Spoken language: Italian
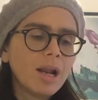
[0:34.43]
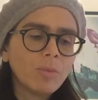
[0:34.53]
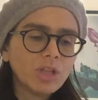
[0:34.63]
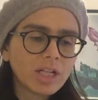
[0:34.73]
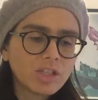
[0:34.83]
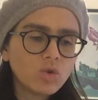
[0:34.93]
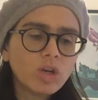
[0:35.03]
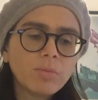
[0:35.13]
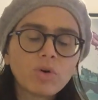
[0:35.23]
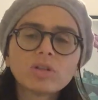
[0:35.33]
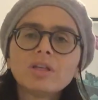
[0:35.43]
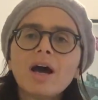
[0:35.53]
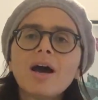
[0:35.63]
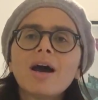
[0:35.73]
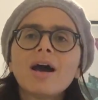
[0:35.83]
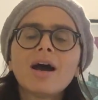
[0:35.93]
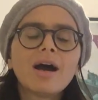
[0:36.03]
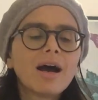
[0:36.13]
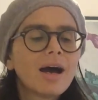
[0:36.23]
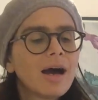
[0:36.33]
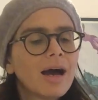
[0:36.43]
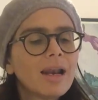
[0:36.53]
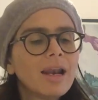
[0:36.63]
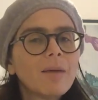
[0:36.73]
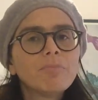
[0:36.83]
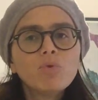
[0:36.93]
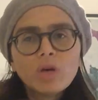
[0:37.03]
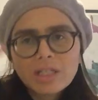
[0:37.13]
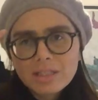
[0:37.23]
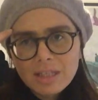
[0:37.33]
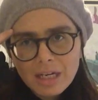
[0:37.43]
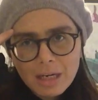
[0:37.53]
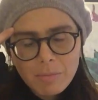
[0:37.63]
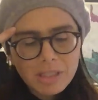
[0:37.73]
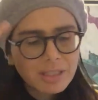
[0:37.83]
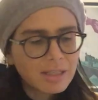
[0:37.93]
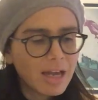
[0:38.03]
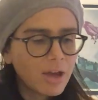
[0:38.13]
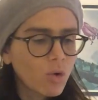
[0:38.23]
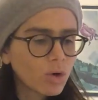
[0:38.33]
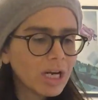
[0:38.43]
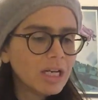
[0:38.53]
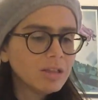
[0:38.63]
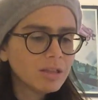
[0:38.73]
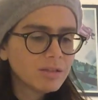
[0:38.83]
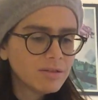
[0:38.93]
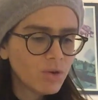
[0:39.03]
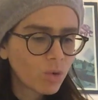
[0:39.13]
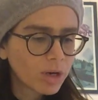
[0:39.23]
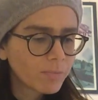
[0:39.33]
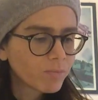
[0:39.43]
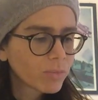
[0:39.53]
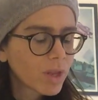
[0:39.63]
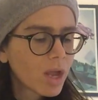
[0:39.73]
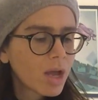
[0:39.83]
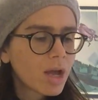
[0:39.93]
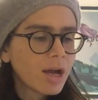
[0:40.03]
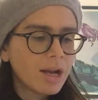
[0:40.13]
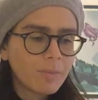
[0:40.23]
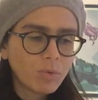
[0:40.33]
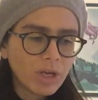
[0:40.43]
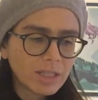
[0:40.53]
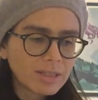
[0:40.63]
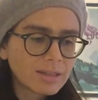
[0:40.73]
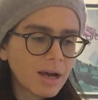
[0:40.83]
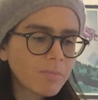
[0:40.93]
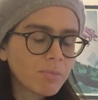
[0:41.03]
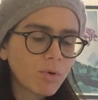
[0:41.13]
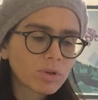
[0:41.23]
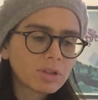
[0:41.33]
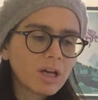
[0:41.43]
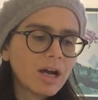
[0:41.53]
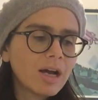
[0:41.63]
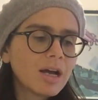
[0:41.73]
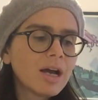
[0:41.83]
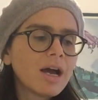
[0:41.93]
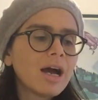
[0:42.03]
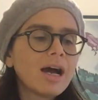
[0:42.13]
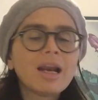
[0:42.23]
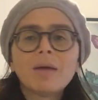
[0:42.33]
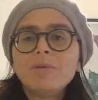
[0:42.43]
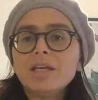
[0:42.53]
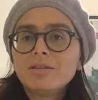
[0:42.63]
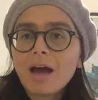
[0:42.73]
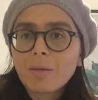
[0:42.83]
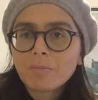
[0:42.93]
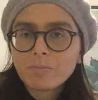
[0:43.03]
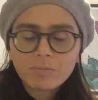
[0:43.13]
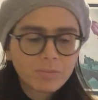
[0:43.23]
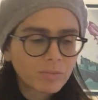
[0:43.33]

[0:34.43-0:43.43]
La moderazione porta alla purezza nel pensiero, nell'intenzione. La purezza porta alla pietà,